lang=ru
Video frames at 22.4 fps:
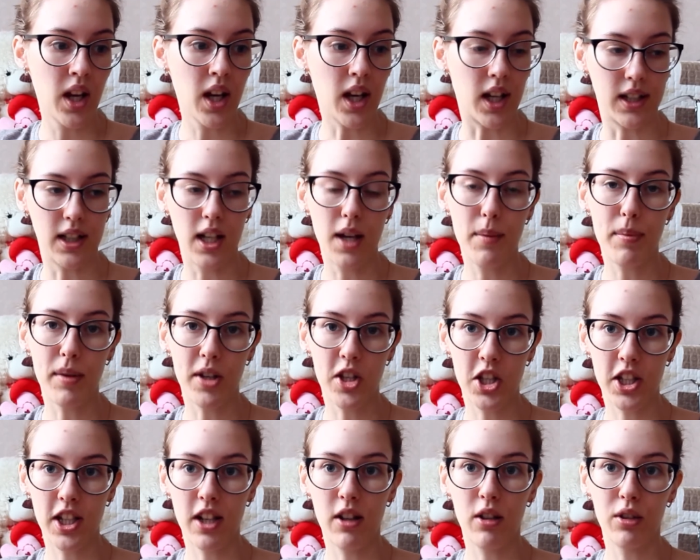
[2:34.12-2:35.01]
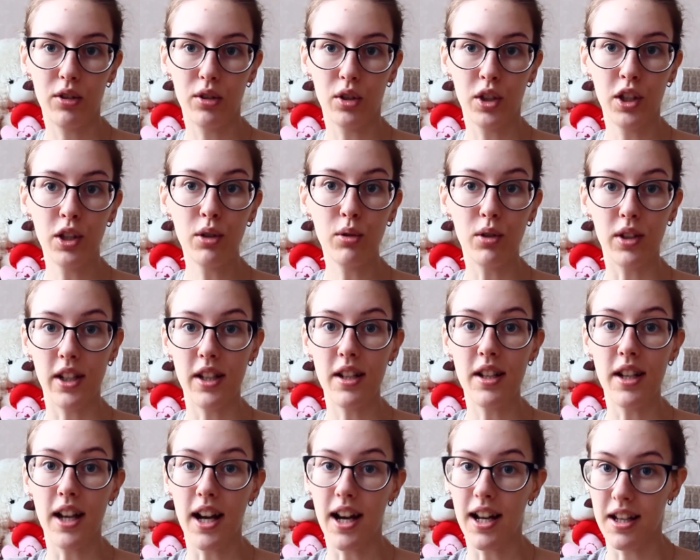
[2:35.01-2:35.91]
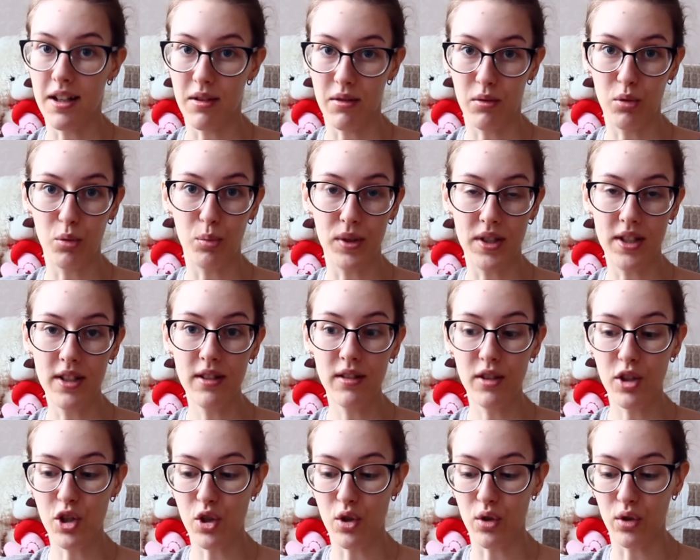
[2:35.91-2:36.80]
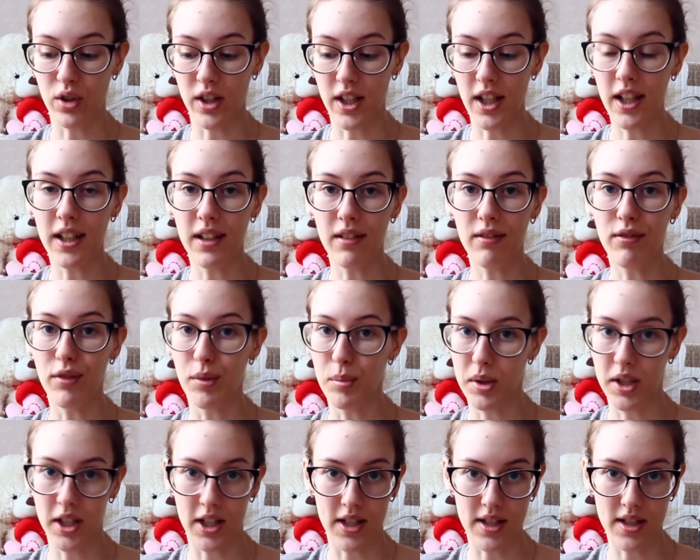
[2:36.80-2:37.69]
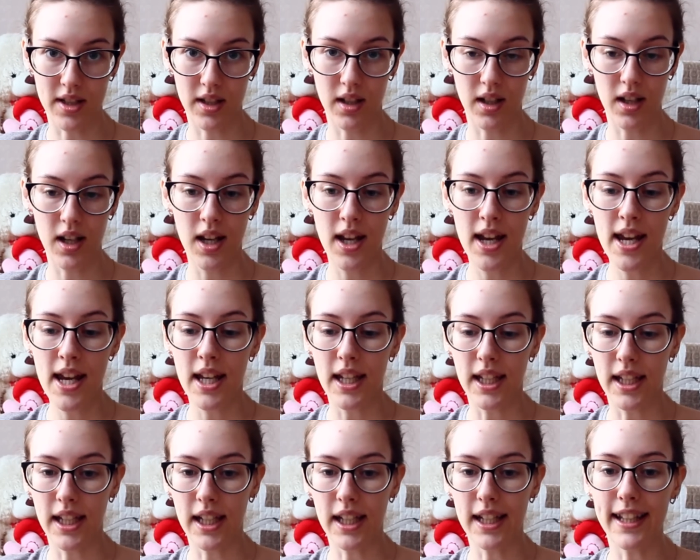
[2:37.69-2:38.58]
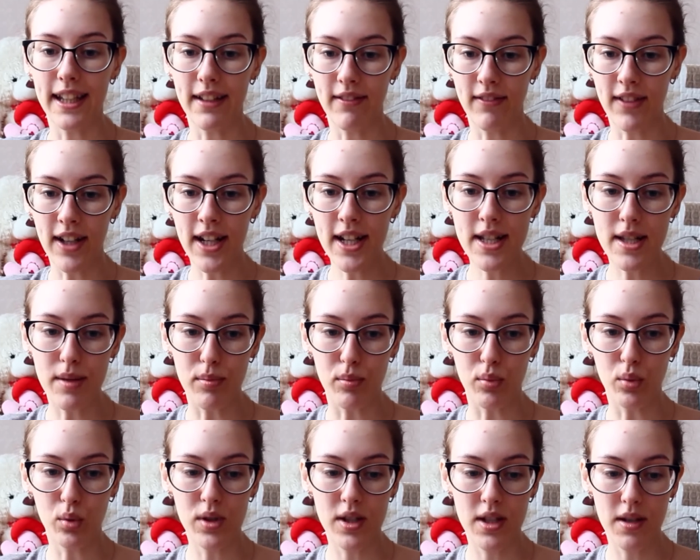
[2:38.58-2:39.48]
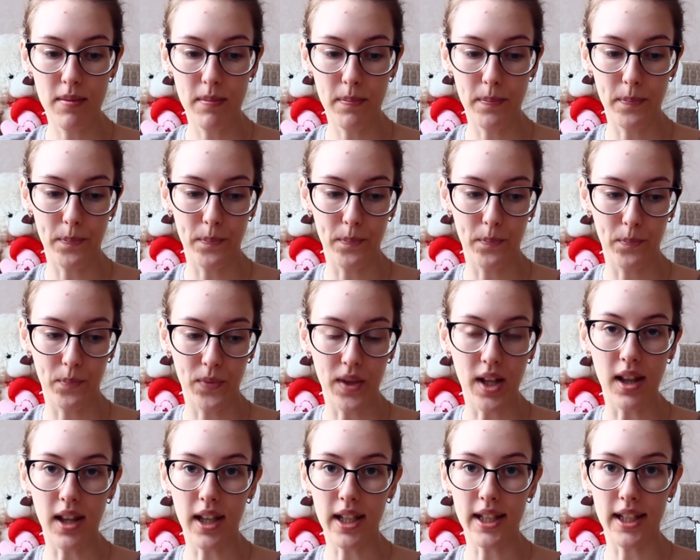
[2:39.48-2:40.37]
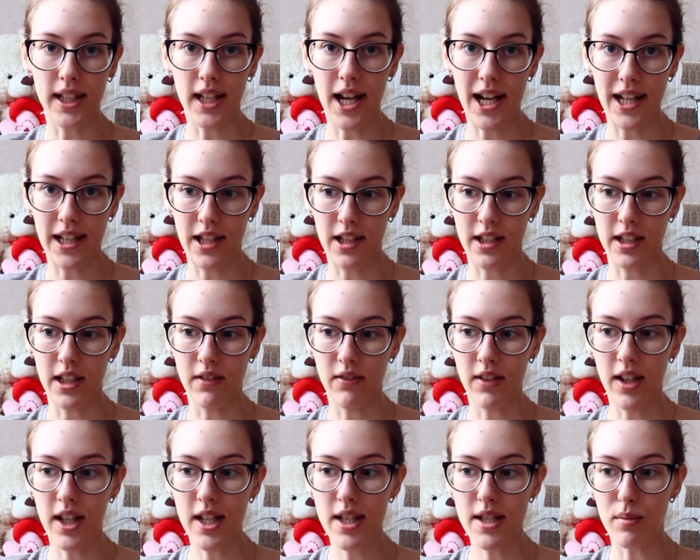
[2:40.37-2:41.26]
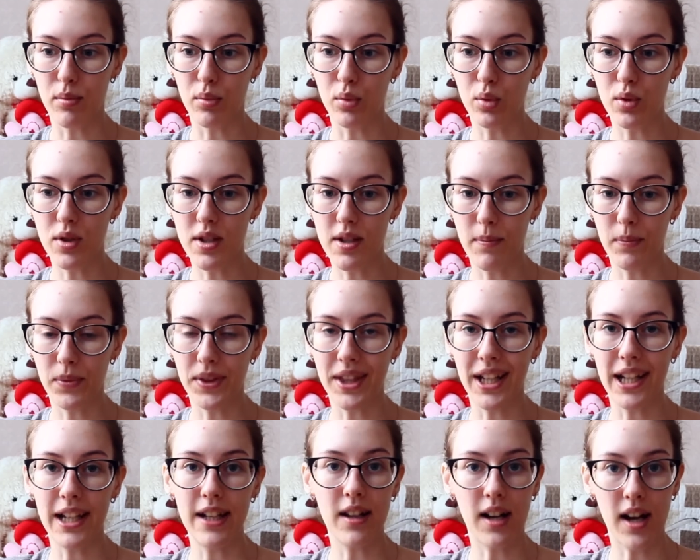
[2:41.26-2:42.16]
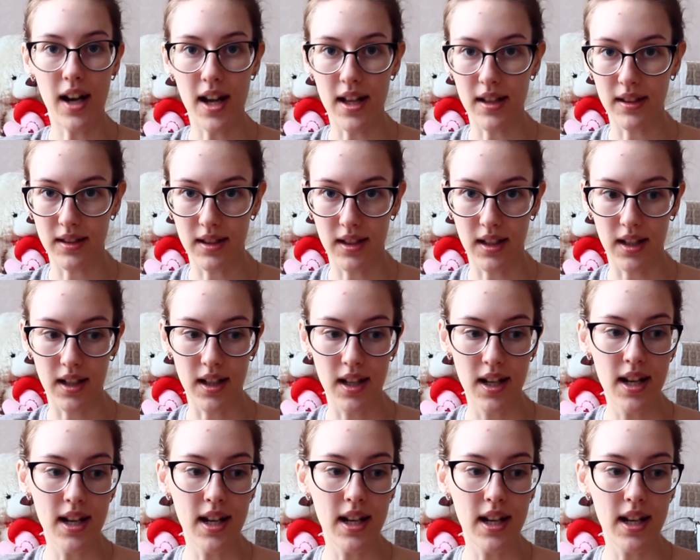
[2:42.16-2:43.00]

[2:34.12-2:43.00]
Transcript: Когда я прочитала эту книгу, я реально убедилась, что я феминистка. И давайте будем лояльны, давайте будем толерантны.